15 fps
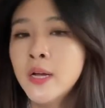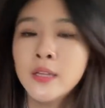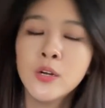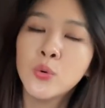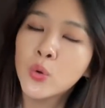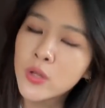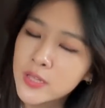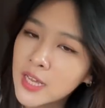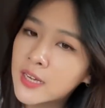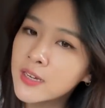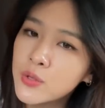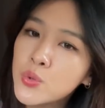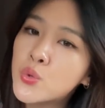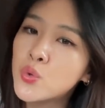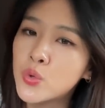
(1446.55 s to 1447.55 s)
那如果你再
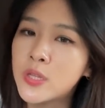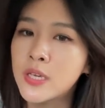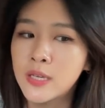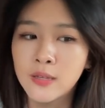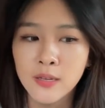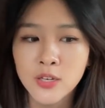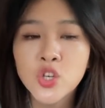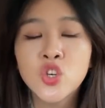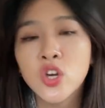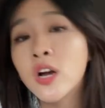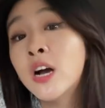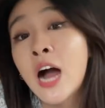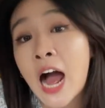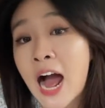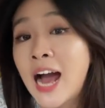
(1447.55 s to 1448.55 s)
更具体一点，
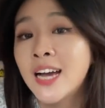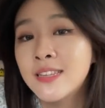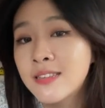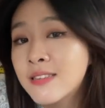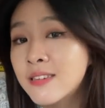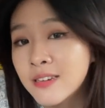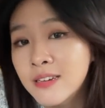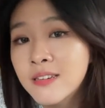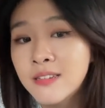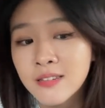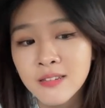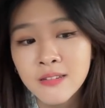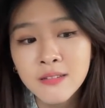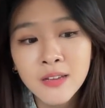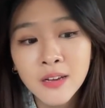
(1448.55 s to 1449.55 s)
生孩子这件
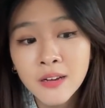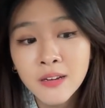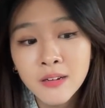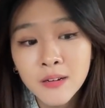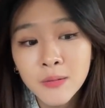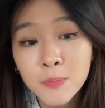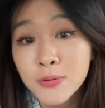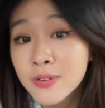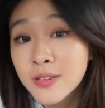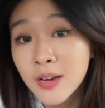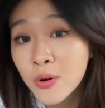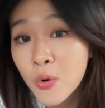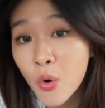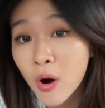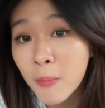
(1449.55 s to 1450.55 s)
事，不
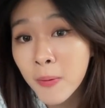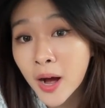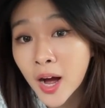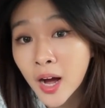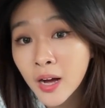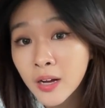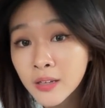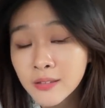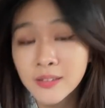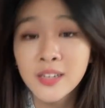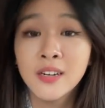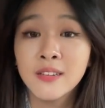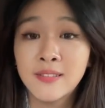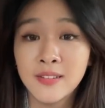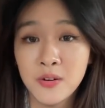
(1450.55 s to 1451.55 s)
生活吗？这
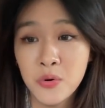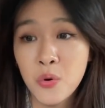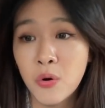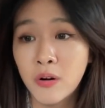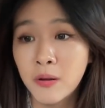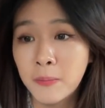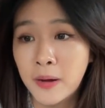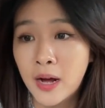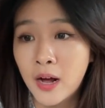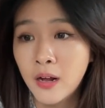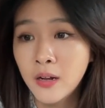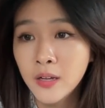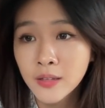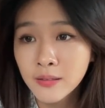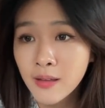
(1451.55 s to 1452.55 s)
可生活了吧？
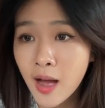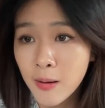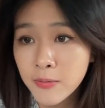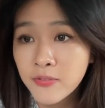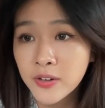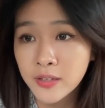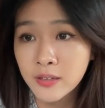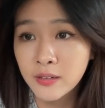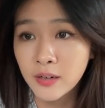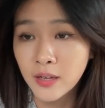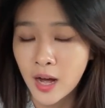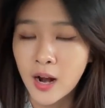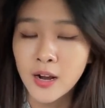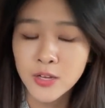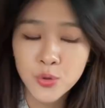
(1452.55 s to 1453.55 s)
大部分的人，
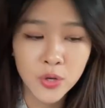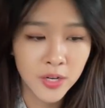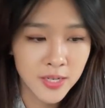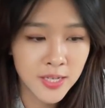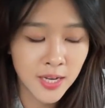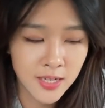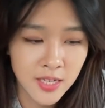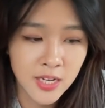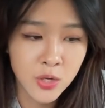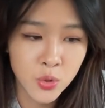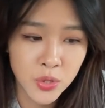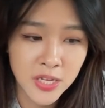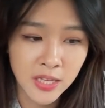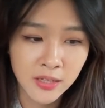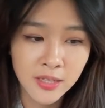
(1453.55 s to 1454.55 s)
好了，虽然现在生育率
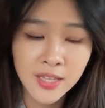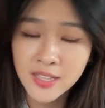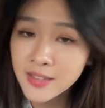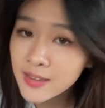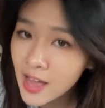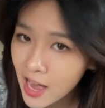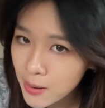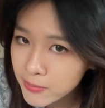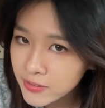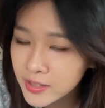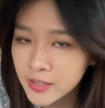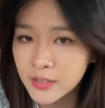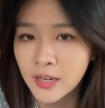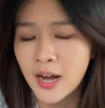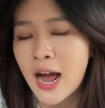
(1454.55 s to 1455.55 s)
降低，但是大部分的
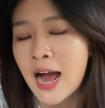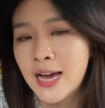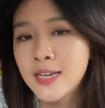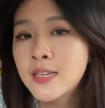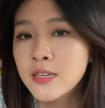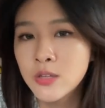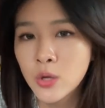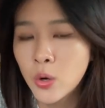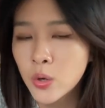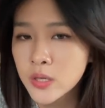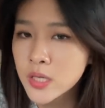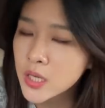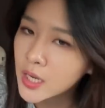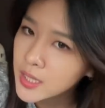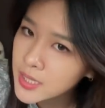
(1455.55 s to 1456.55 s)
人还是都会
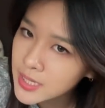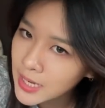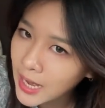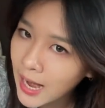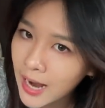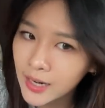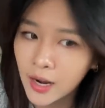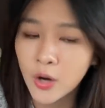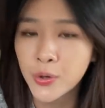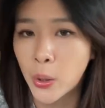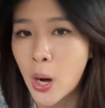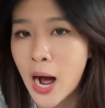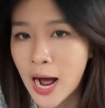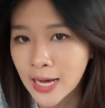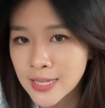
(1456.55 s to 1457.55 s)
成家，然后有
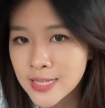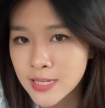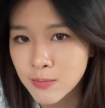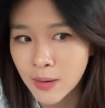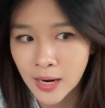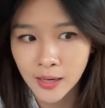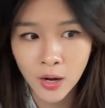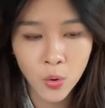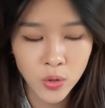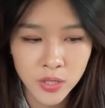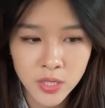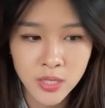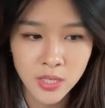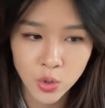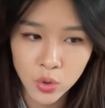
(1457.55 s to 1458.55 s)
孩子嘛，然后或者
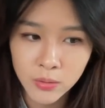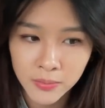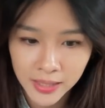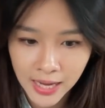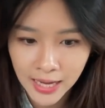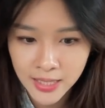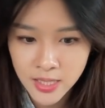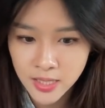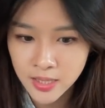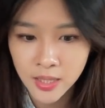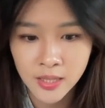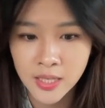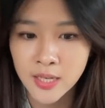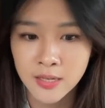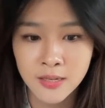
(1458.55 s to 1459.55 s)
是你就算没孩子，那
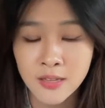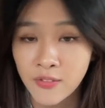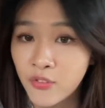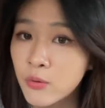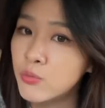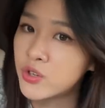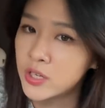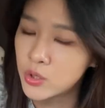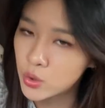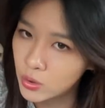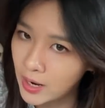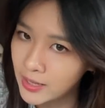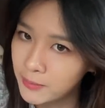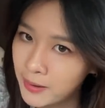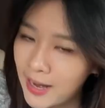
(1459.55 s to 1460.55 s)
你也是你父母生出
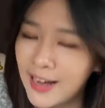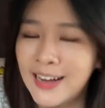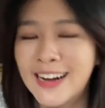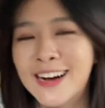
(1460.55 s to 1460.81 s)
来的吧？